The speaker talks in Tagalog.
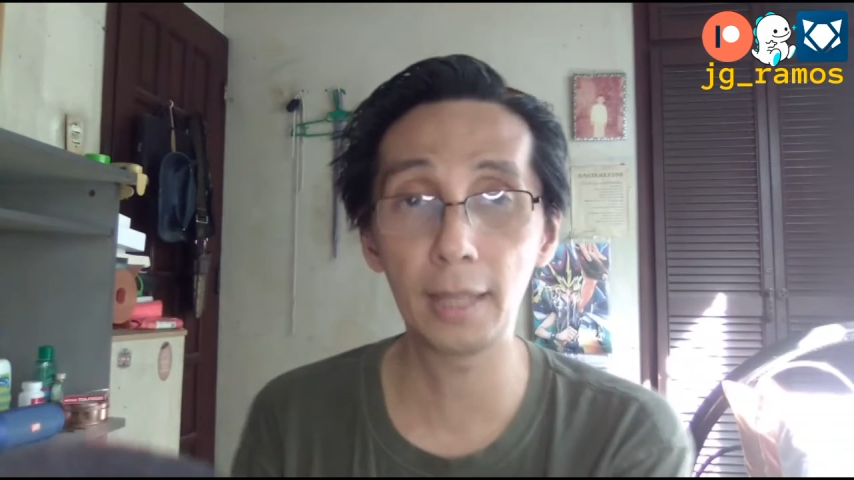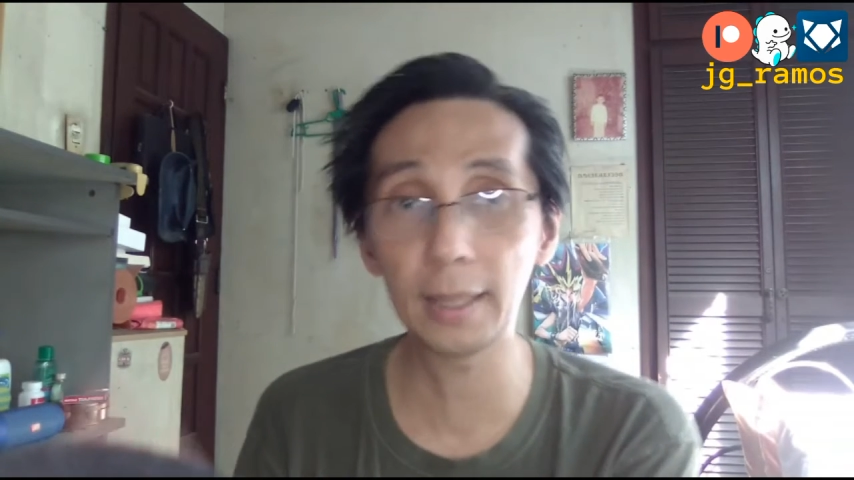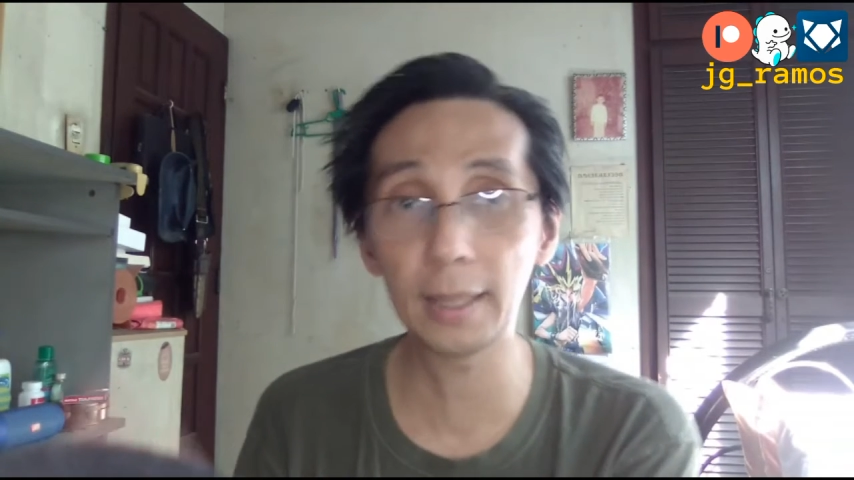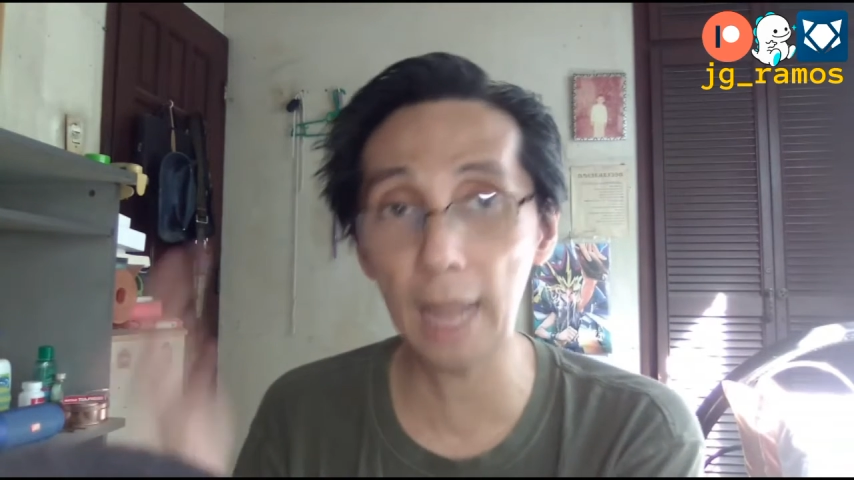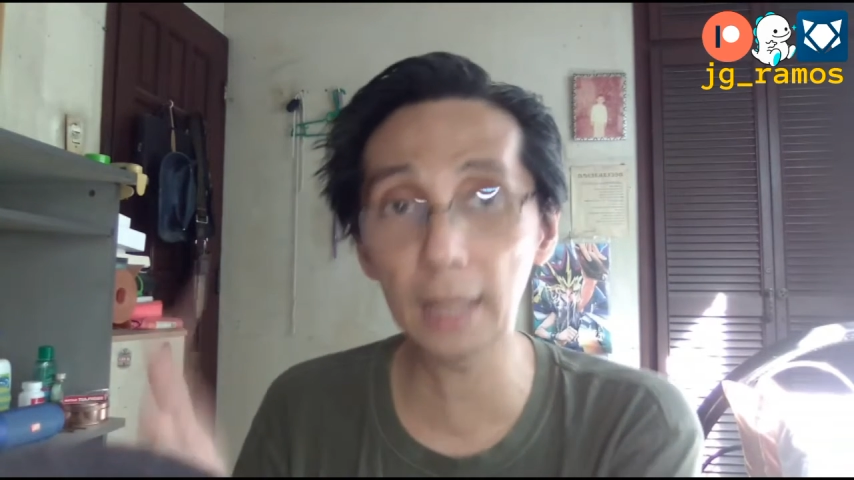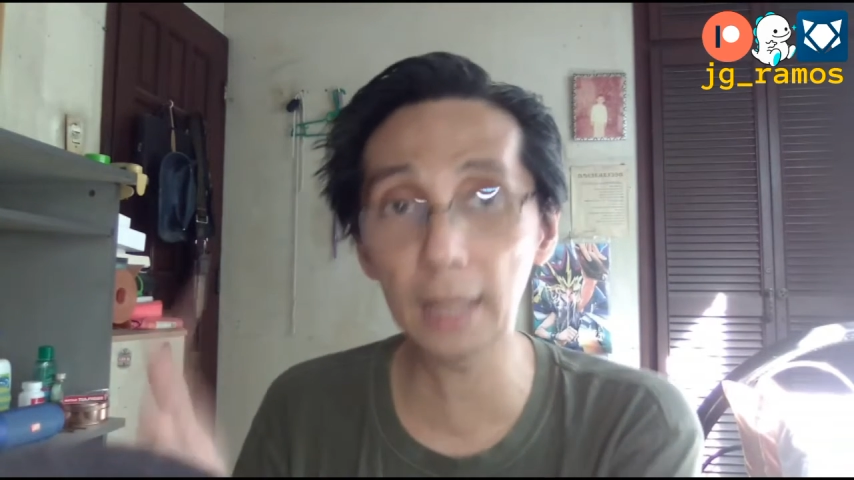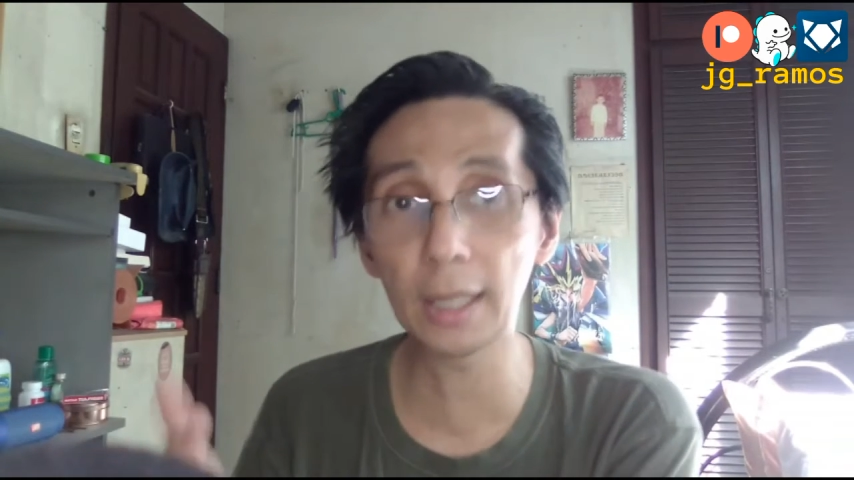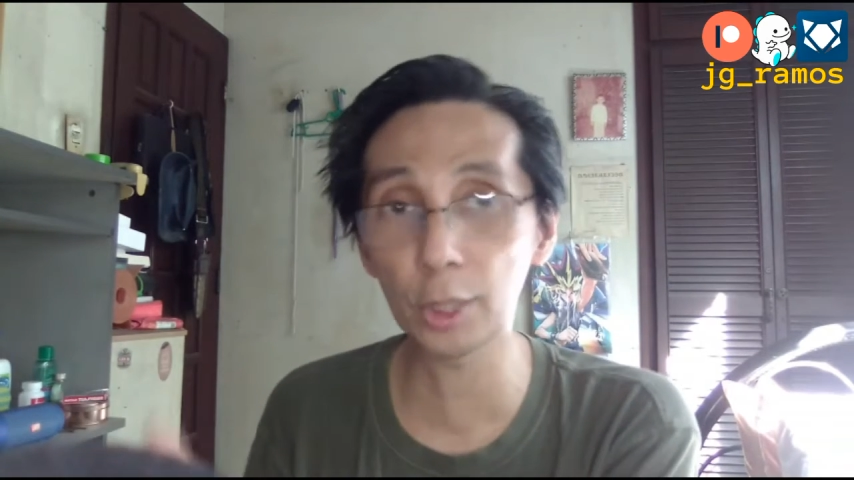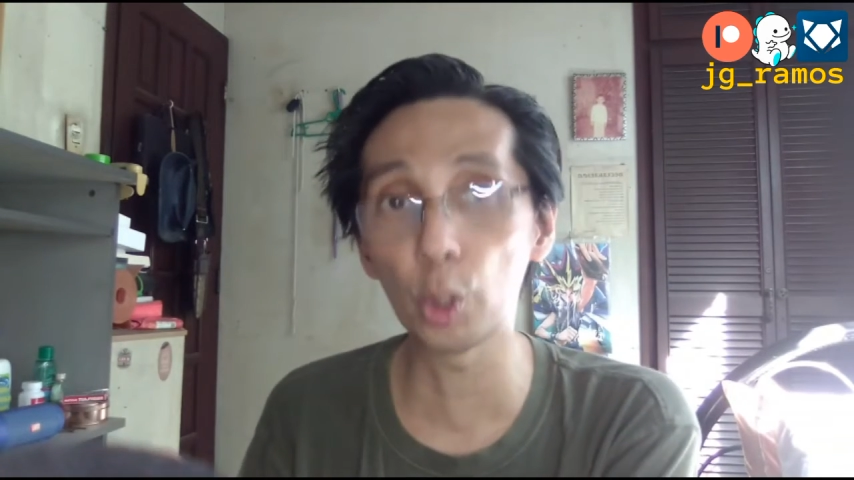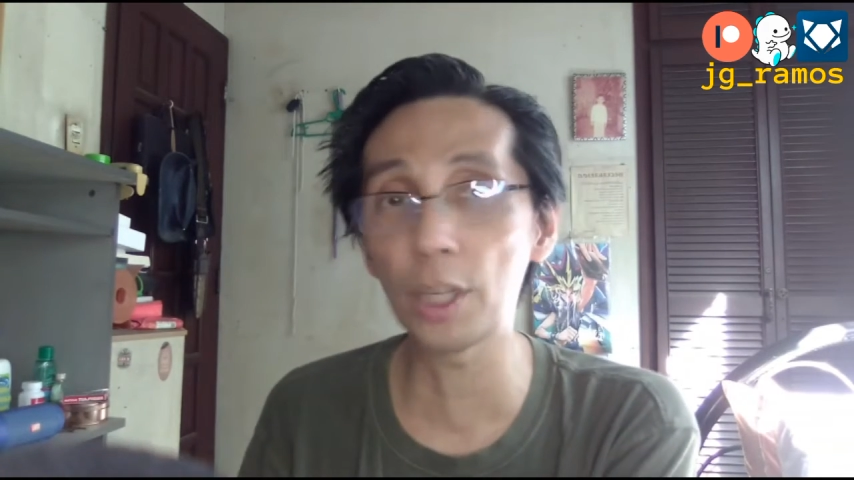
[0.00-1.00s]
Eh, kagad
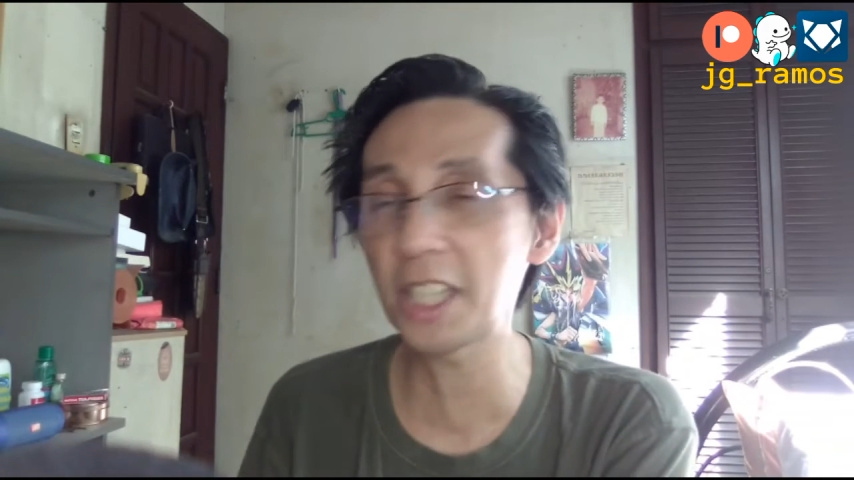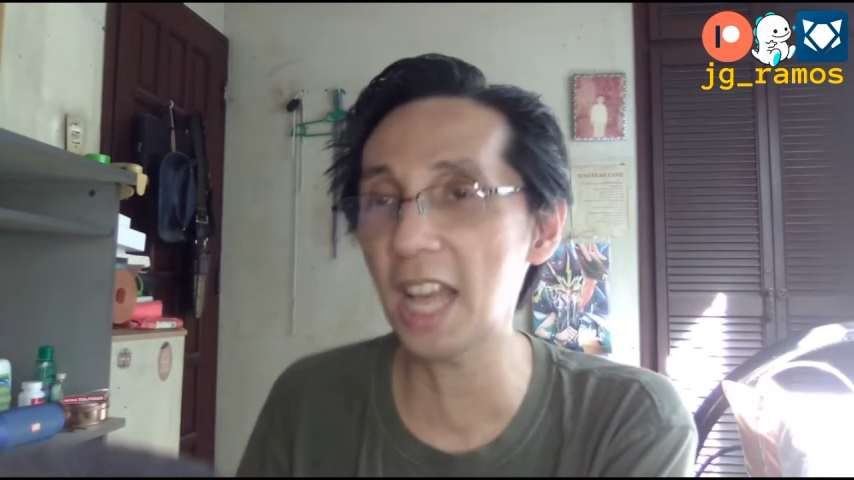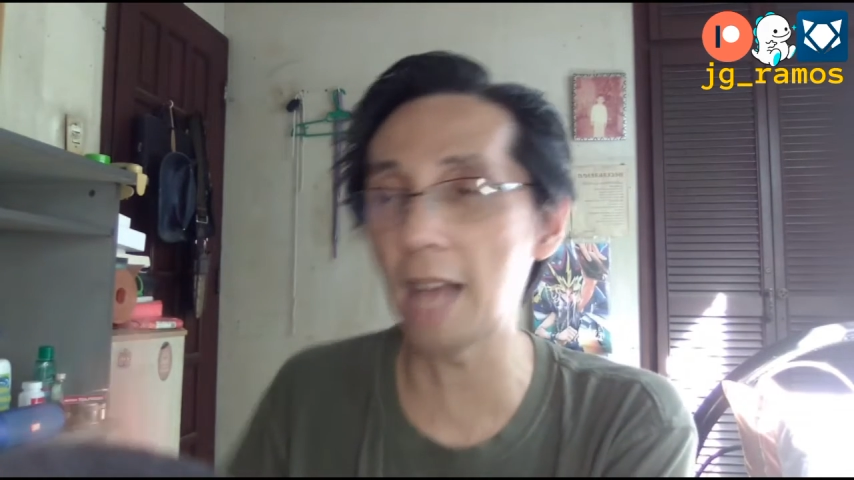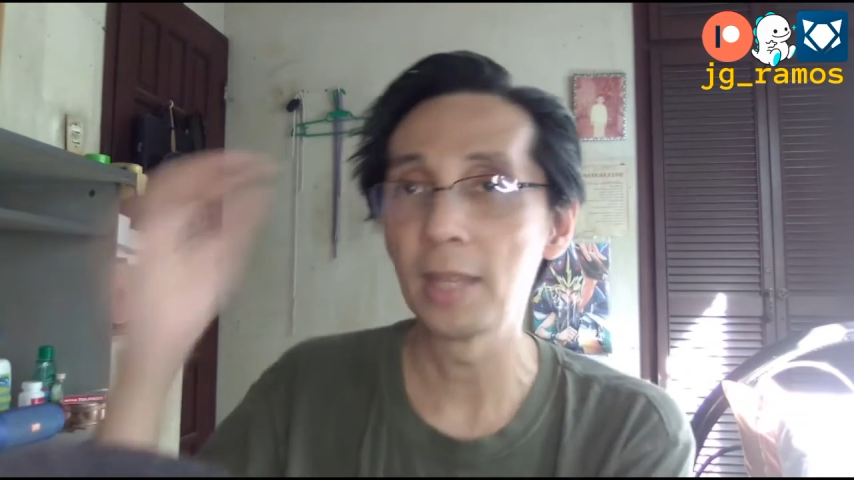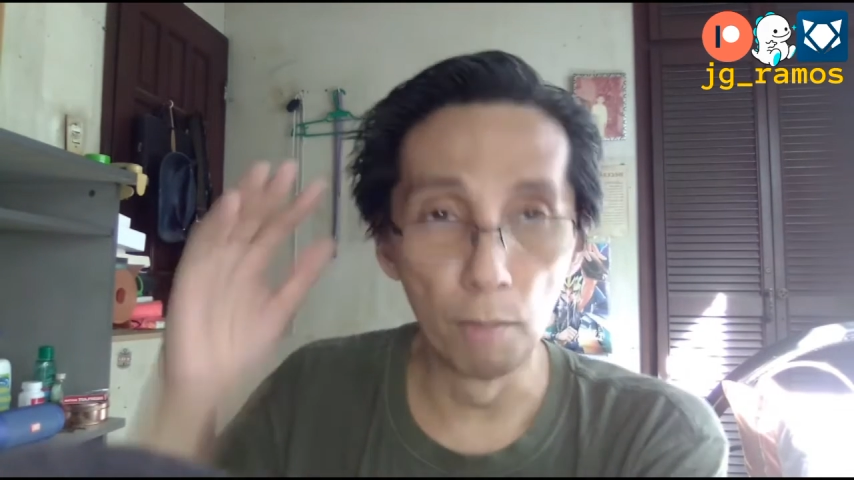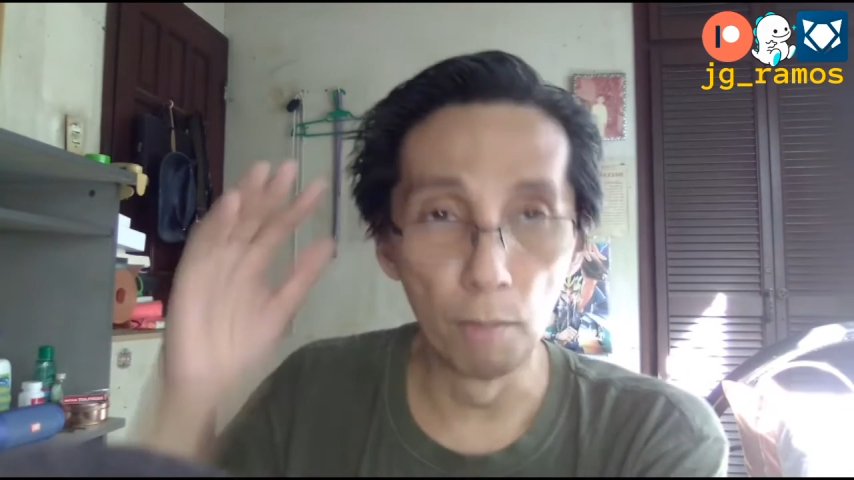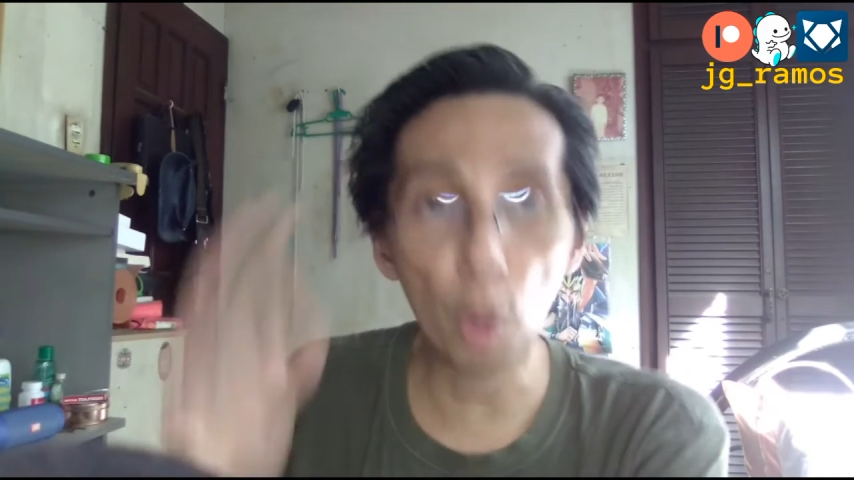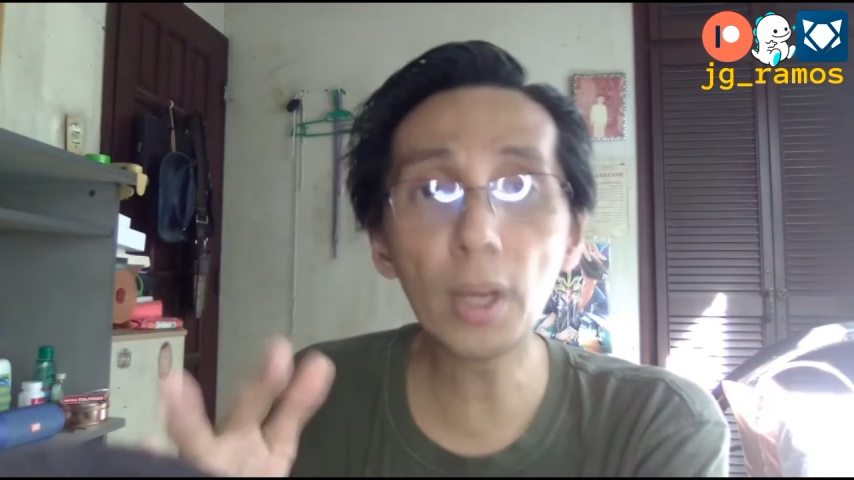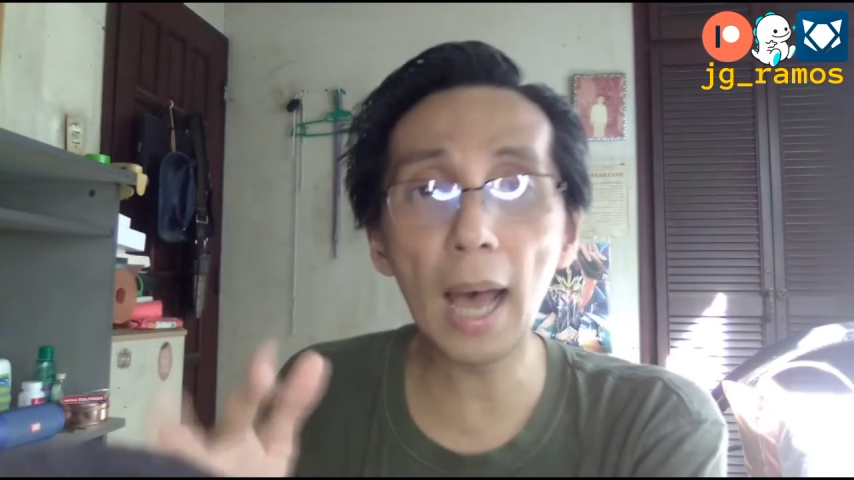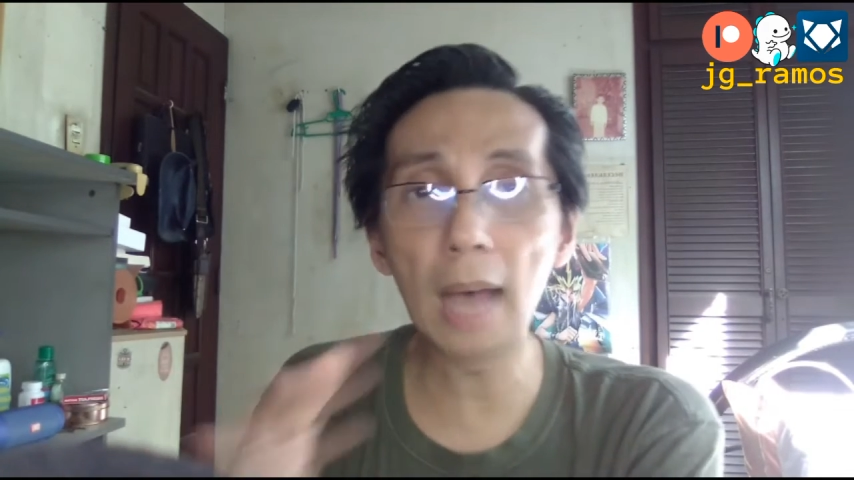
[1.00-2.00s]
nagsorry siya.
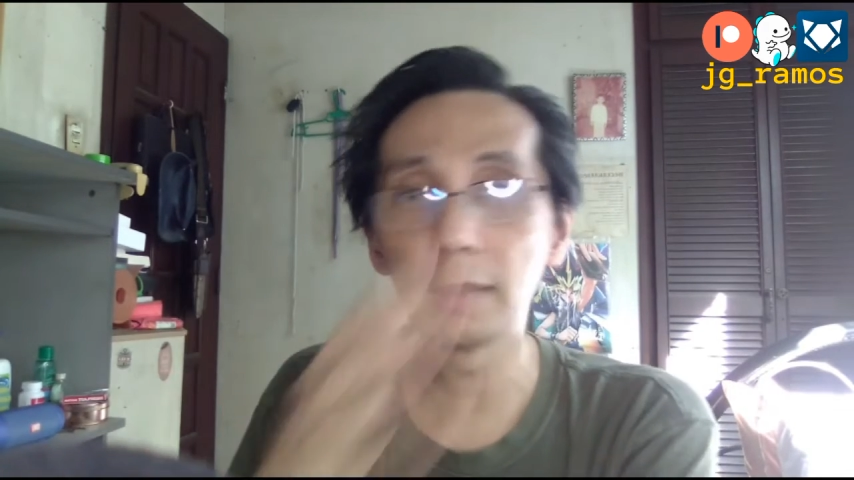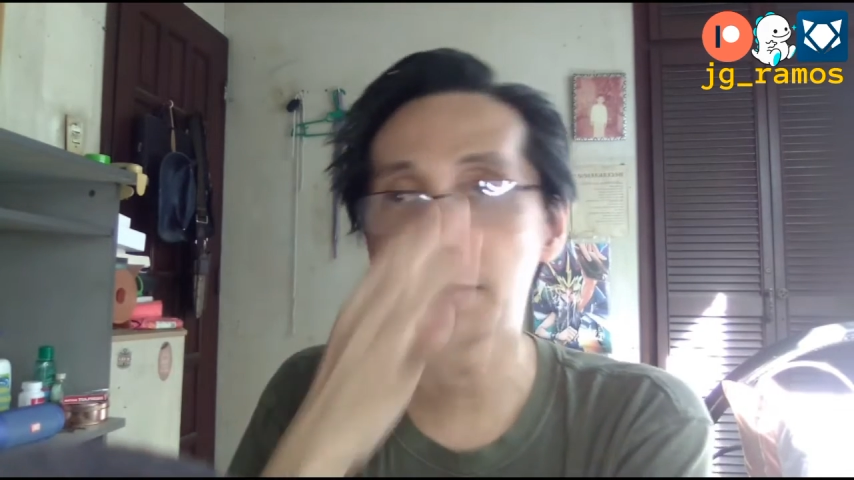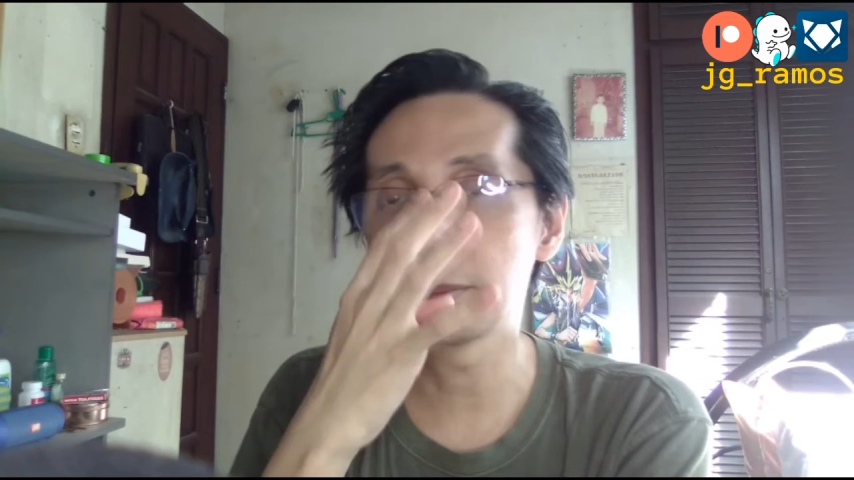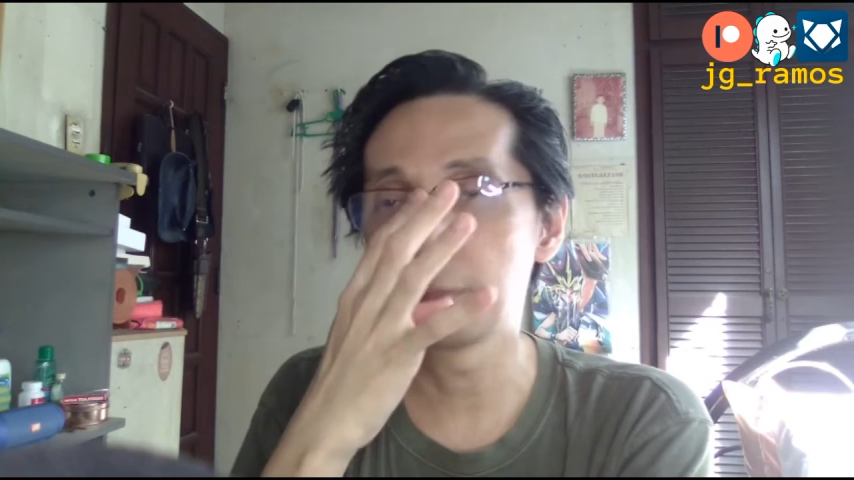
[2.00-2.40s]
Mona,